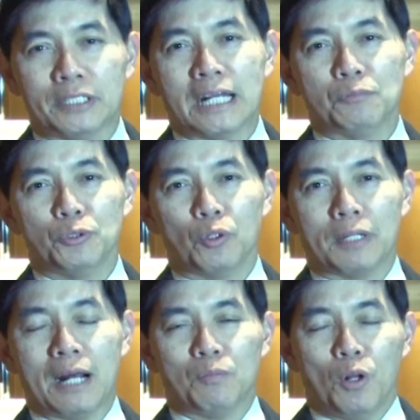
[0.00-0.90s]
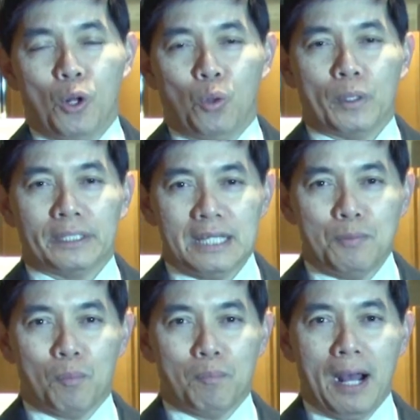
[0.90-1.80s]
สดีครับทุกผู้ชมครับ วันนี้
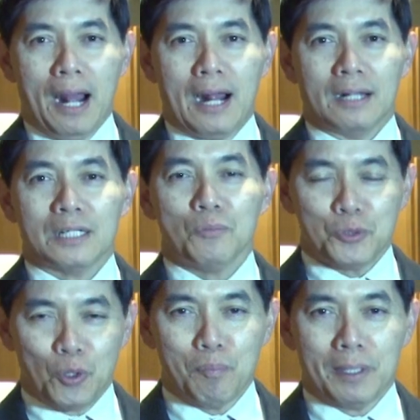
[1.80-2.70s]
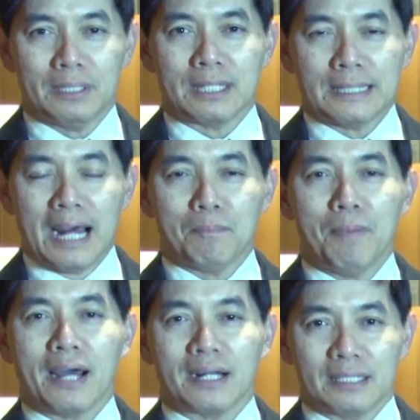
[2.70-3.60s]
ผมพาท่านผู้ชมมาติดตาม
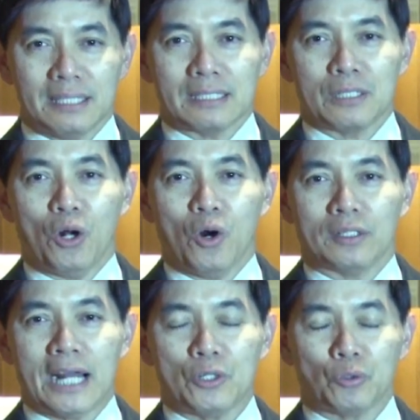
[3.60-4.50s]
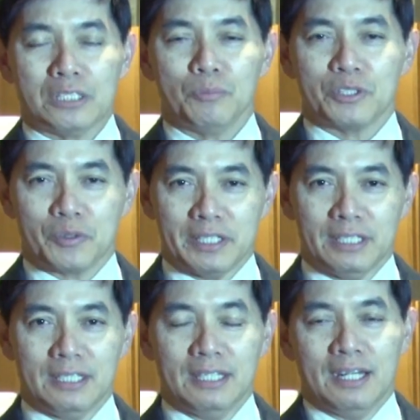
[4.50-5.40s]
ภารกิจของนายกรัฐมนตรี
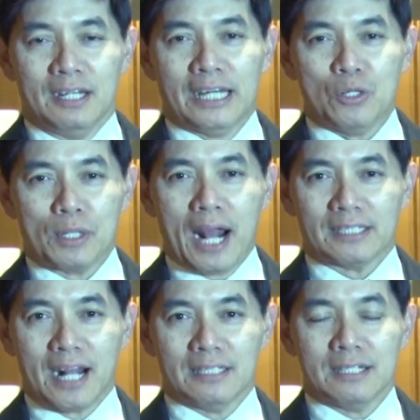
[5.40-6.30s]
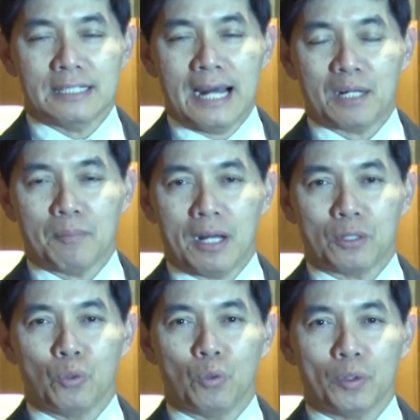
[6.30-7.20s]
ในโอกาสการเดินทางมา
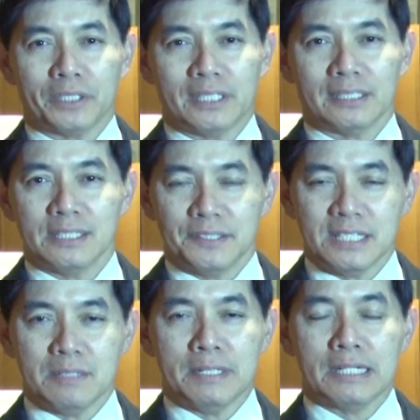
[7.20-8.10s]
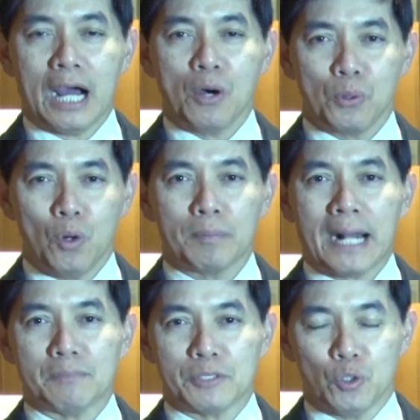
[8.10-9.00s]
กรุงวอชิงตันดีซีเพื่อเข้าร่วม
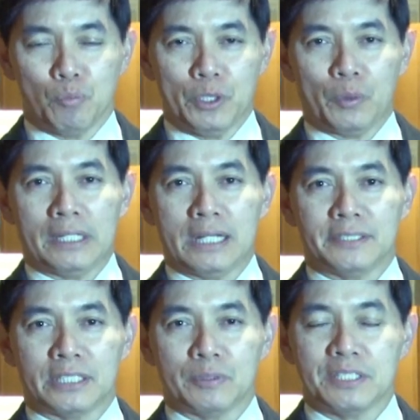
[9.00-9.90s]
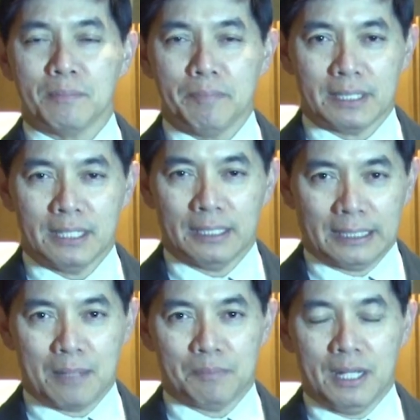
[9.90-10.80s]
การประชุมนิวเคลียร์ส e ิล r ี t สม u m m
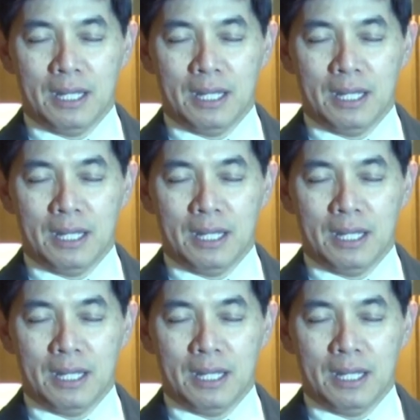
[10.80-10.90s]
นะครับ